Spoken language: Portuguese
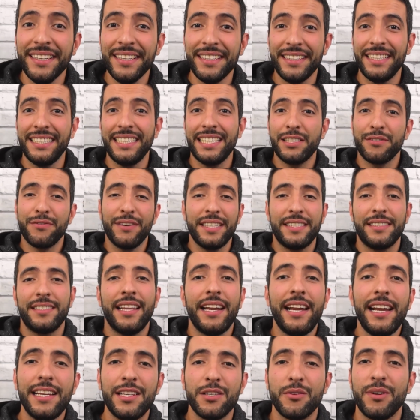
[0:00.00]
tem gente que faz
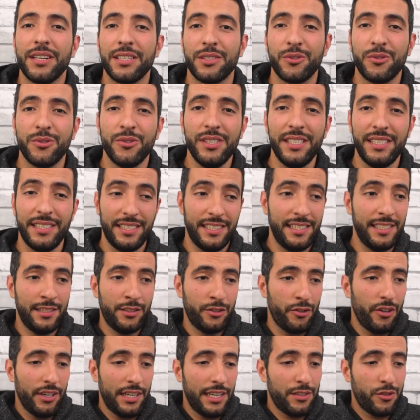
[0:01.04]
trade com ações, se
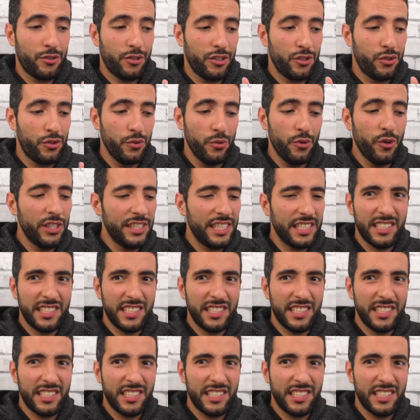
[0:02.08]
torna sócio hoje,